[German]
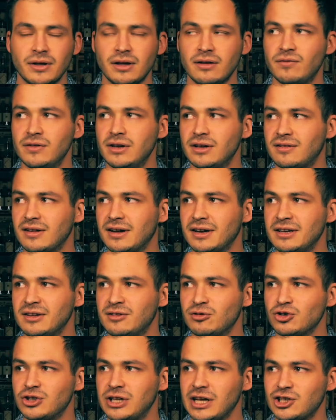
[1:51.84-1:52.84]
ich will nicht sagen, nicht
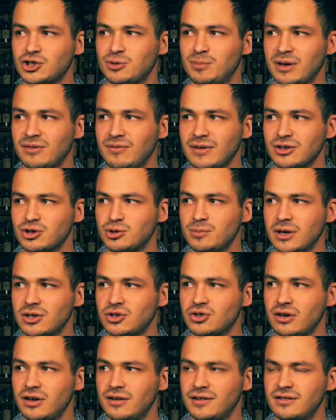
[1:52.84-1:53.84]
so schlecht schmeckt, weil es schmeckt
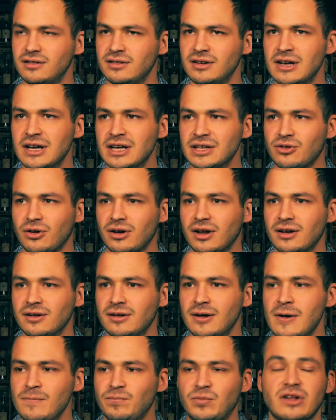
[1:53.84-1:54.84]
scheiße,
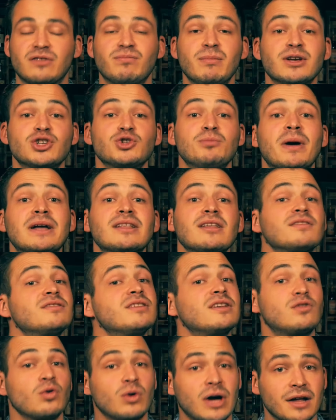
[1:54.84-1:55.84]
sondern das, mich schmeckt das
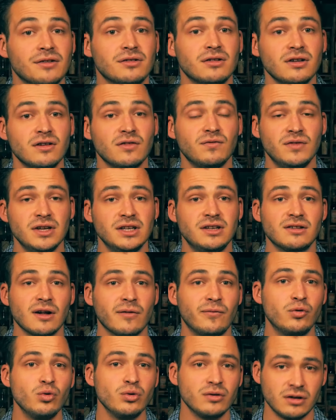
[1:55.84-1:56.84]
nicht so kantig, wie dieser
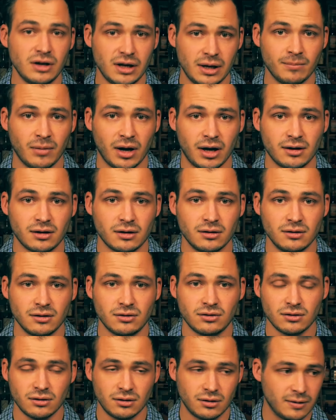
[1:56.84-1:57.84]
Fusel eben
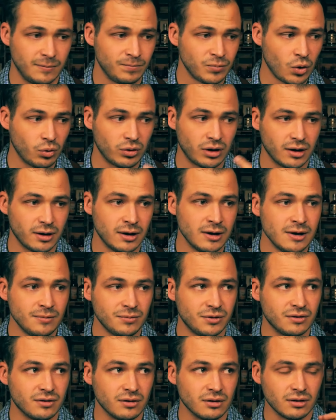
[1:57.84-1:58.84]
eigentlich, äh, oder
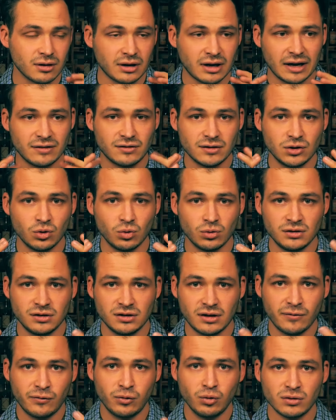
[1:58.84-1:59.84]
diese kantigen Noten, die
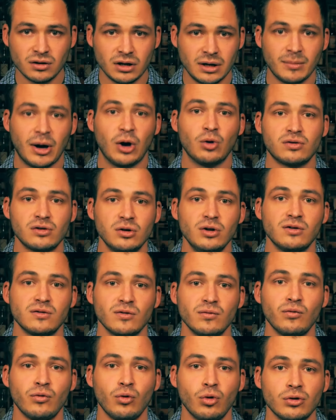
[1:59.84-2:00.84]
der Fusel eben
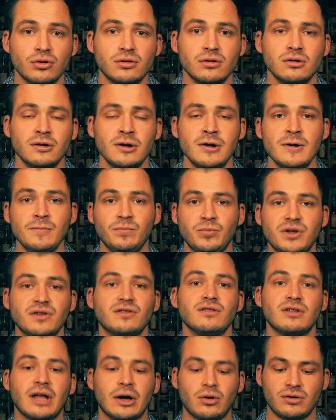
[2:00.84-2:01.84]
auslesen würde, die
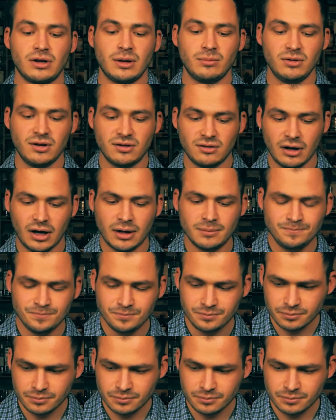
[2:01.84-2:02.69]
sind dadurch eben nicht da.